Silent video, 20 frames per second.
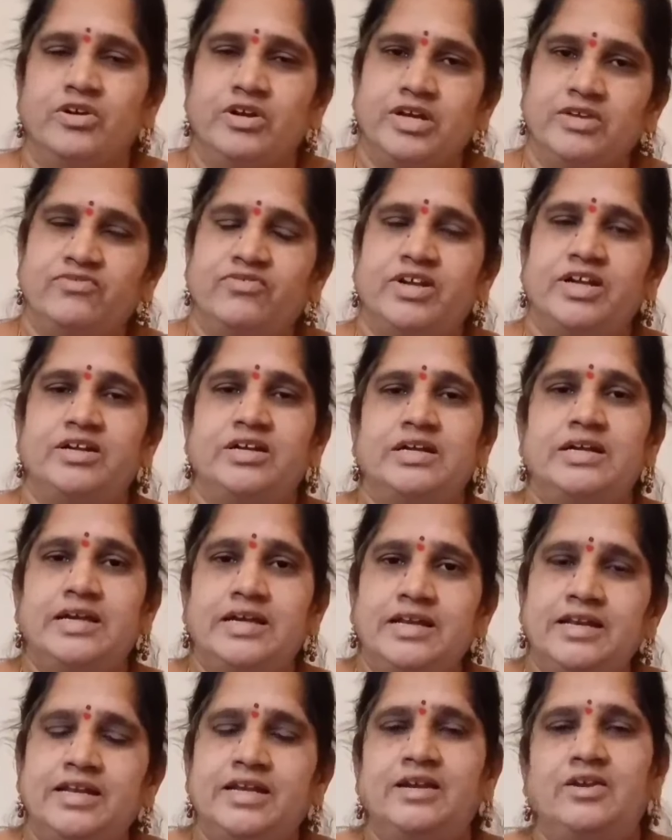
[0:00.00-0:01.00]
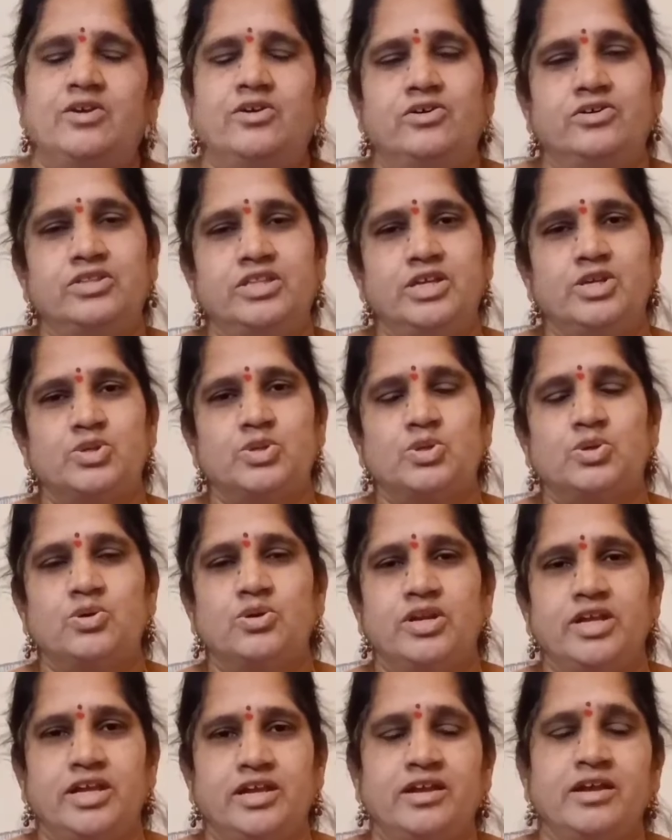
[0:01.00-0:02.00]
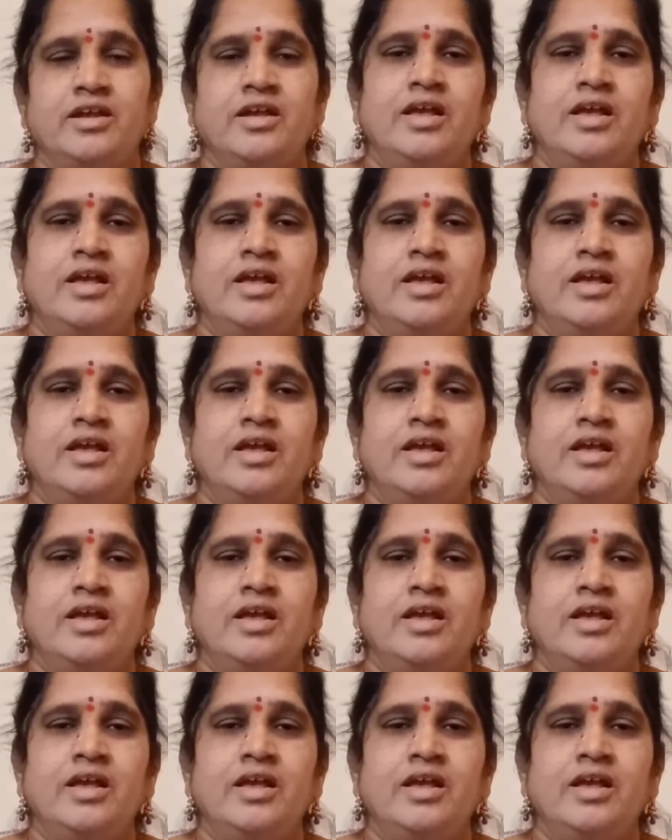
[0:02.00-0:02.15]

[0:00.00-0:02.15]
డిఫరెంట్ గిన్నెల్లో తీసుకొని